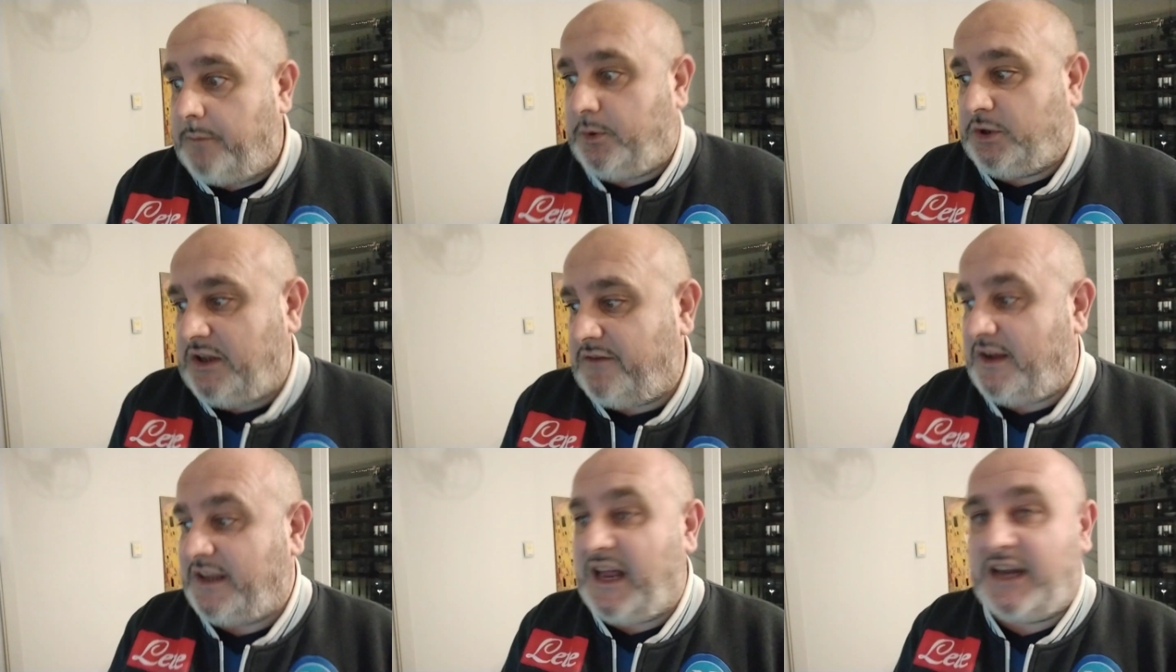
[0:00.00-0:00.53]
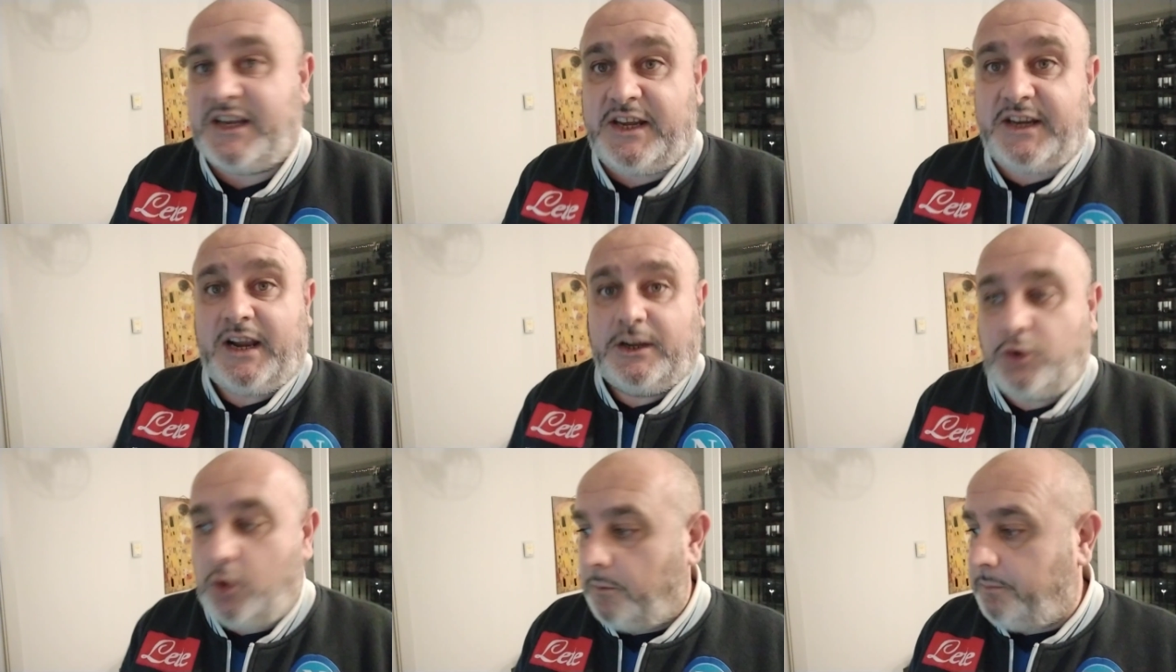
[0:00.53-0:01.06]
che poteva dargli il
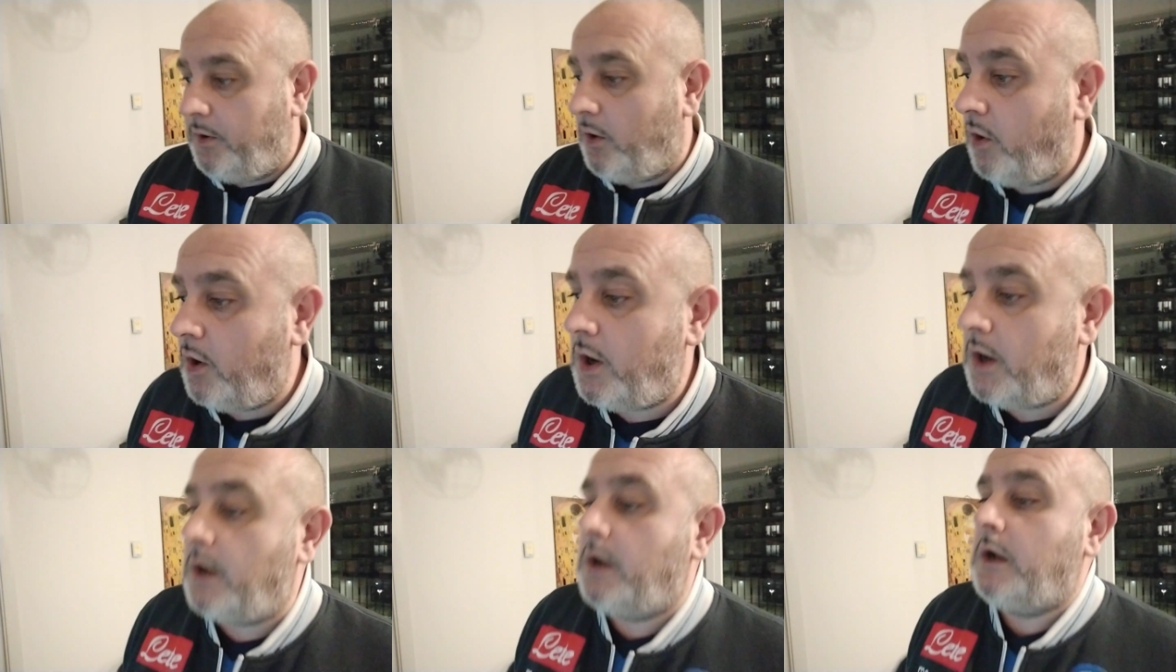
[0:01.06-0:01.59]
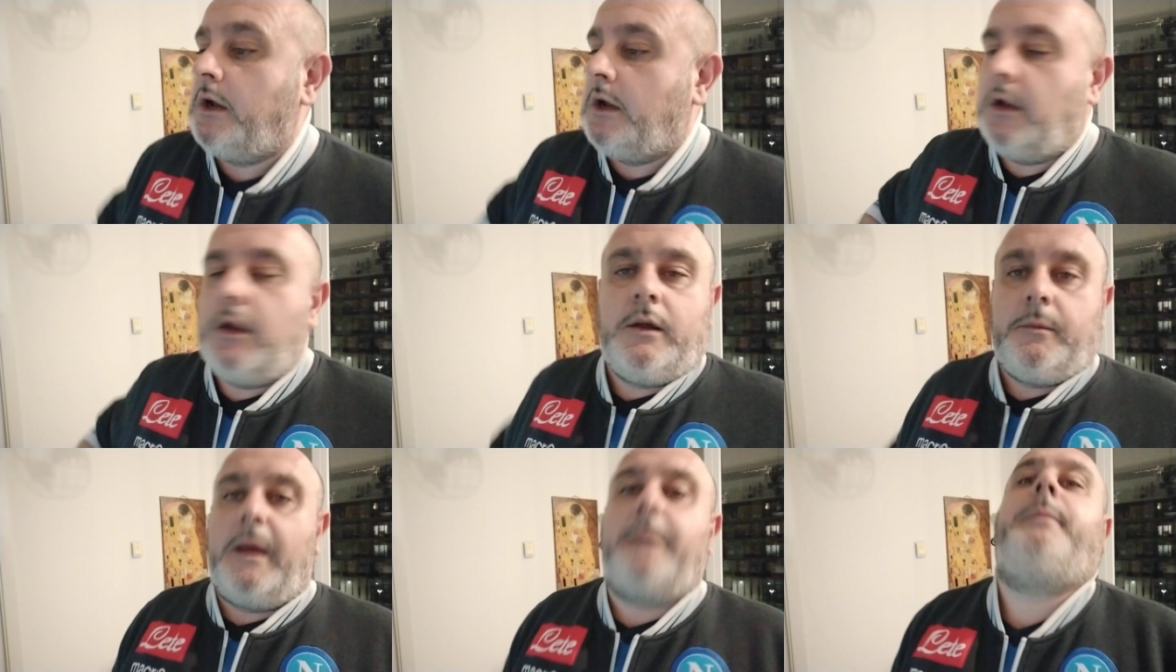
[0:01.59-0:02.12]
raddoppio,
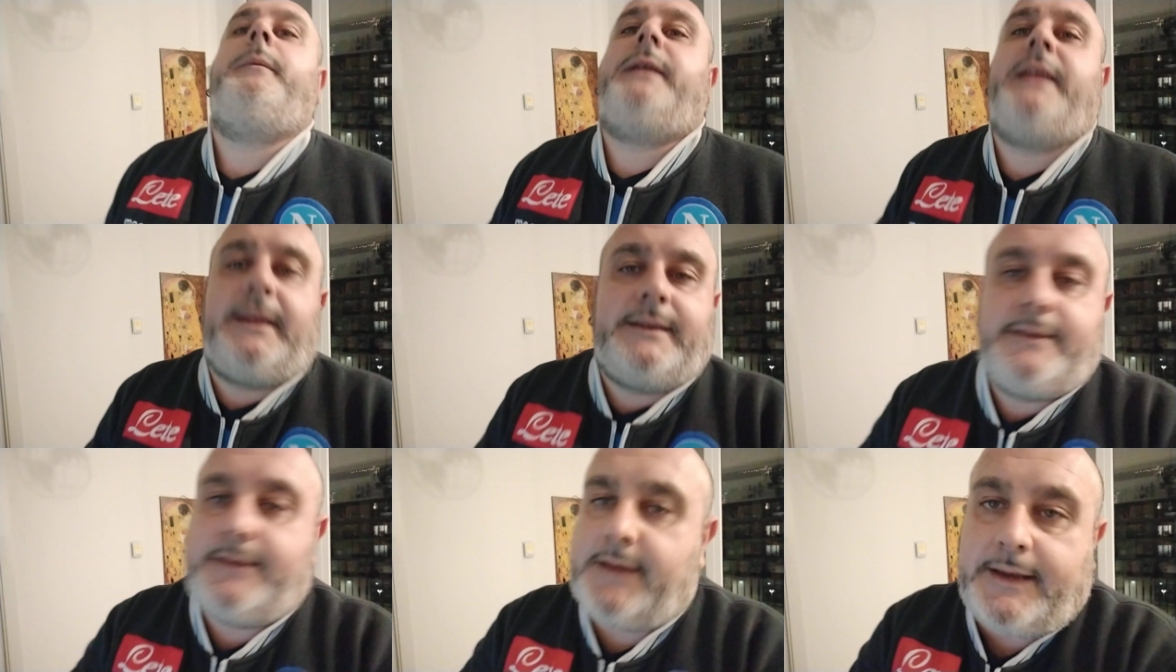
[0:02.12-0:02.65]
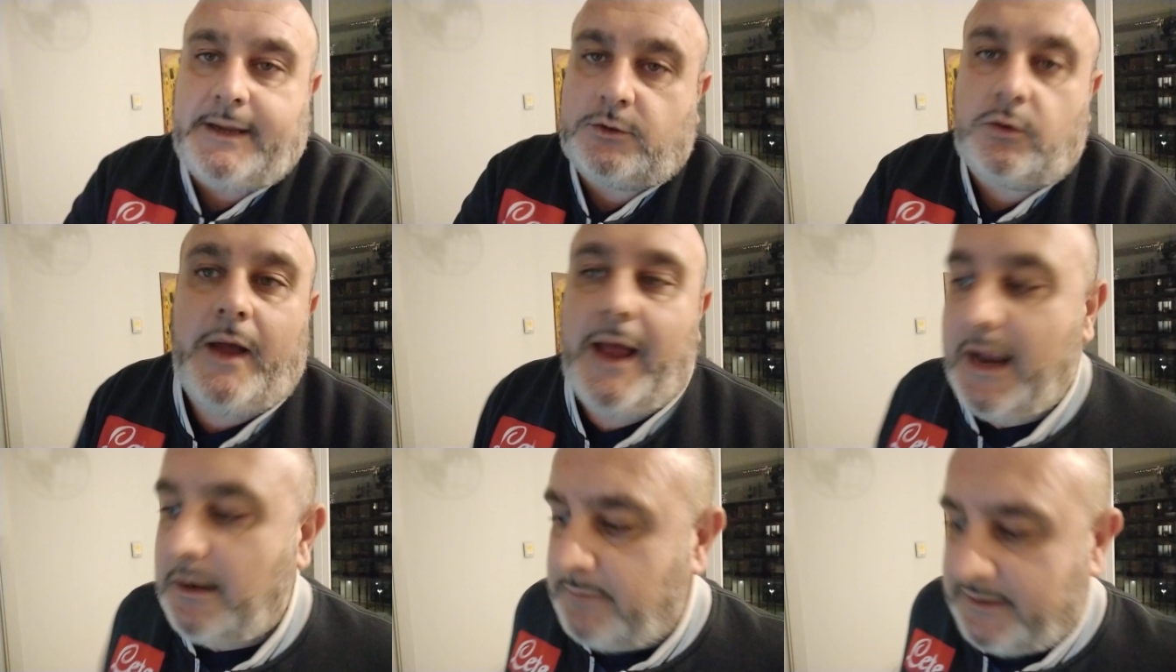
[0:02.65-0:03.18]
gli è nato
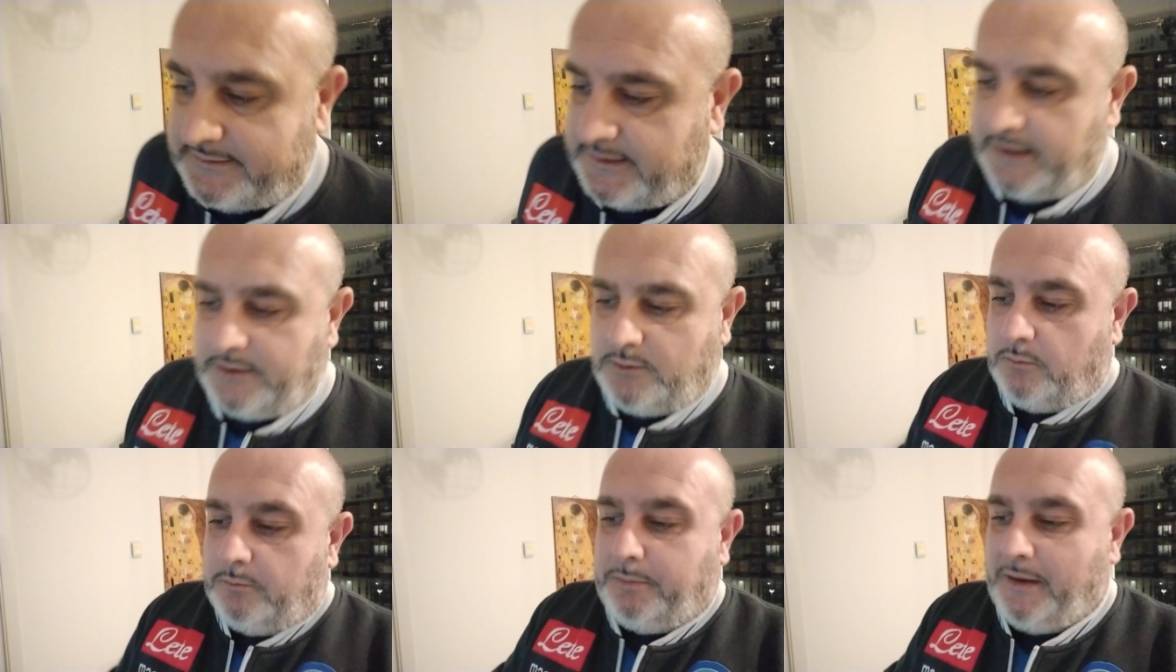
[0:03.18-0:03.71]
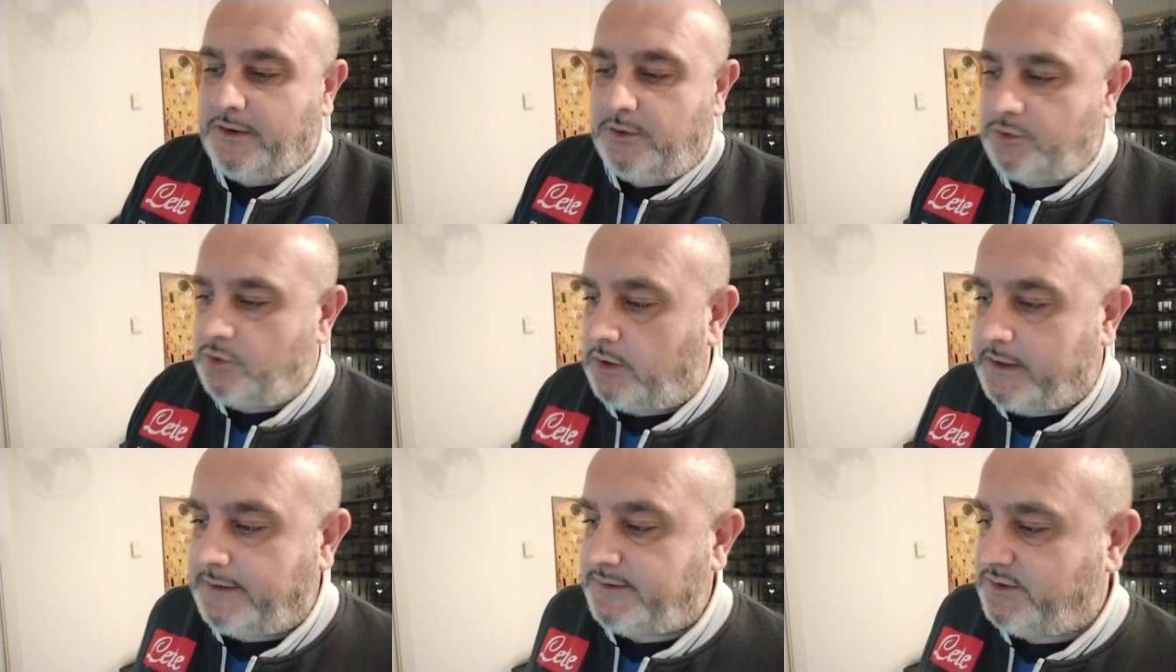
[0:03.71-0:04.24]
Elmas che in un paio di
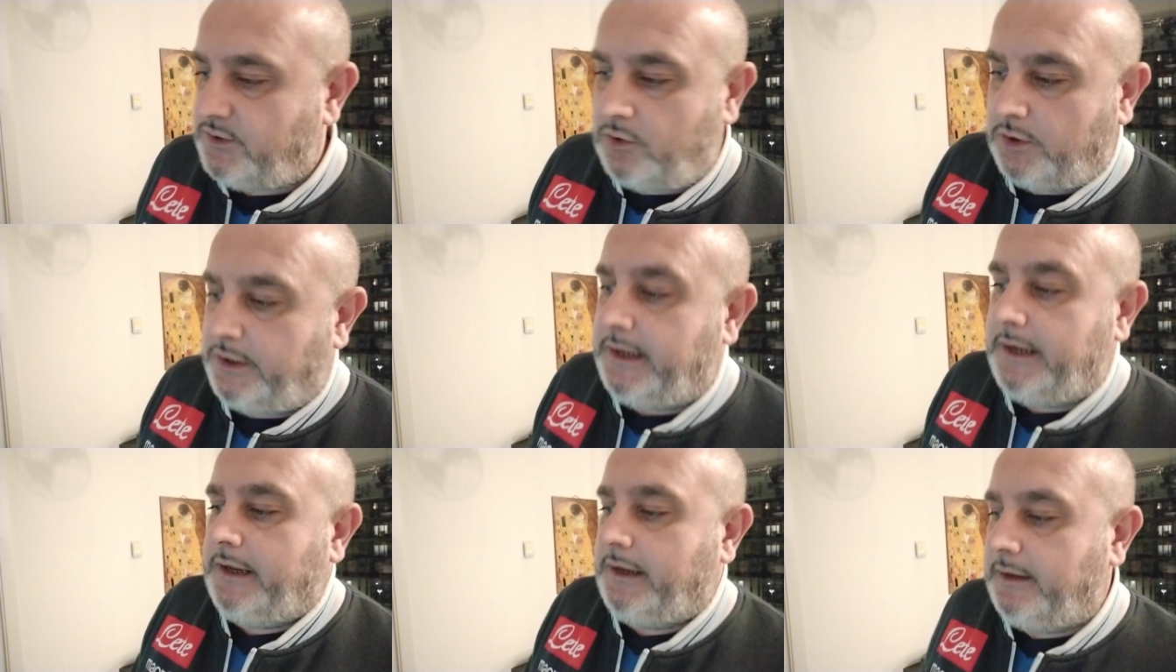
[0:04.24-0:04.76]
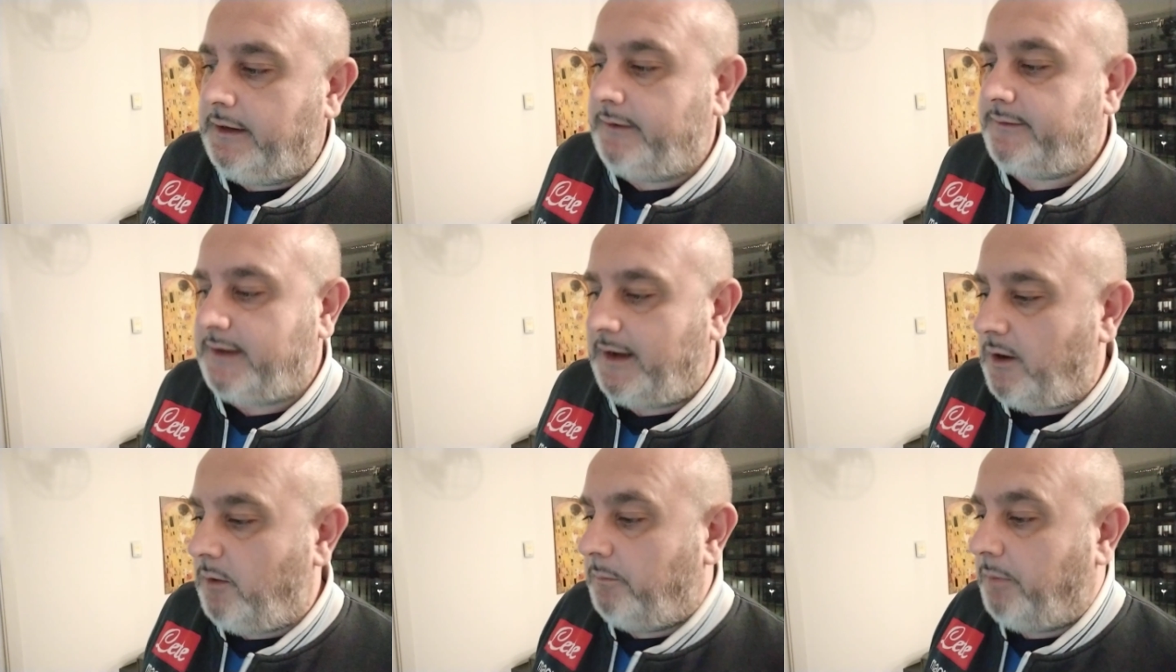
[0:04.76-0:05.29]
occasioni
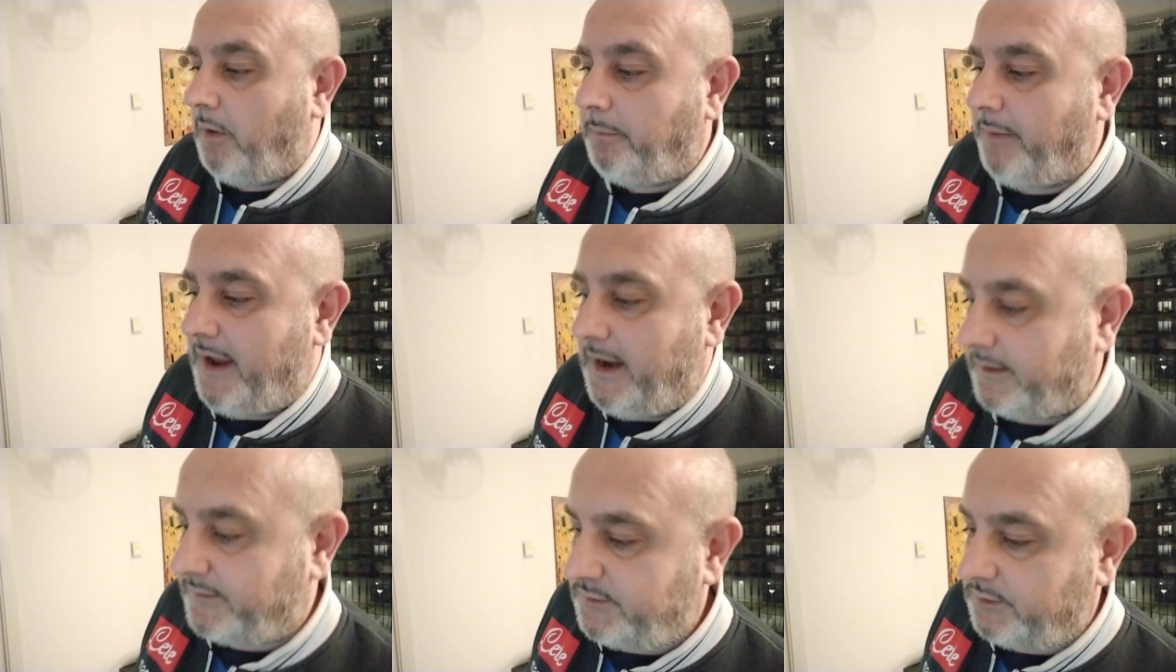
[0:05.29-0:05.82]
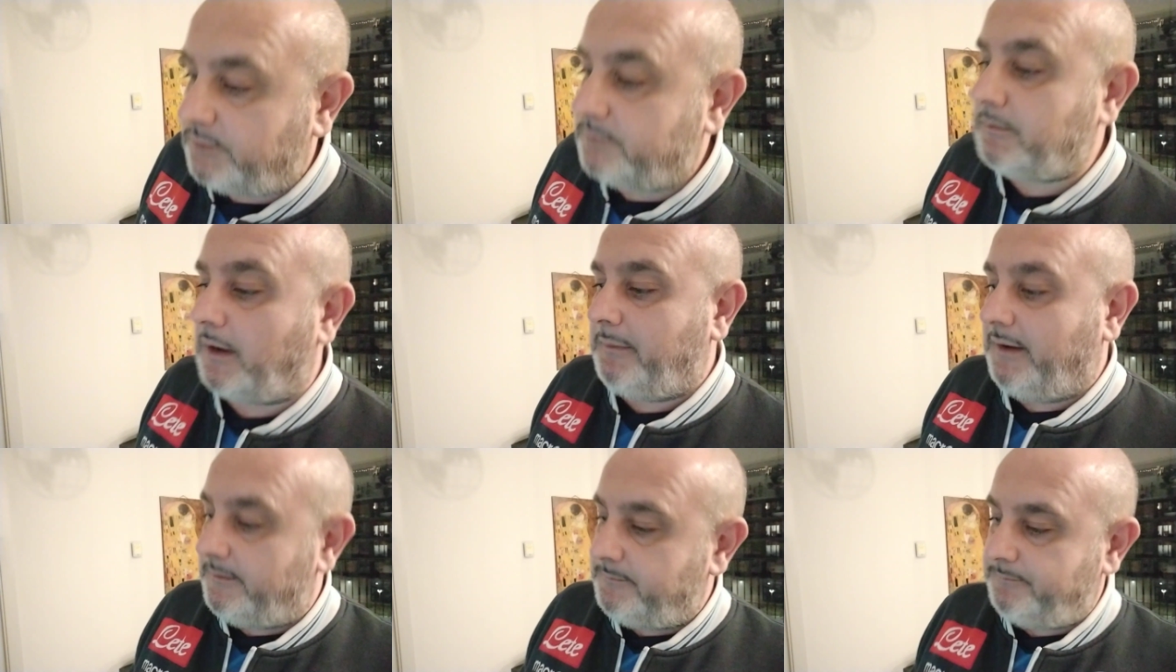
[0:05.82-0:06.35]
se l'è un po' perso.
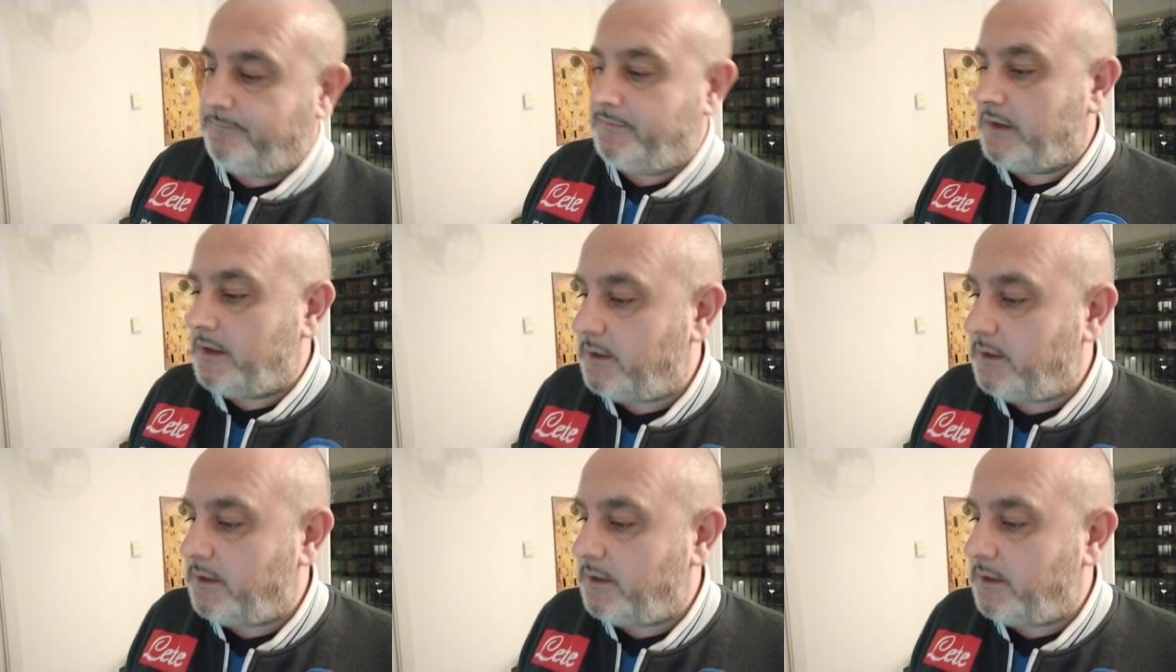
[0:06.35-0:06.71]
Vabbè.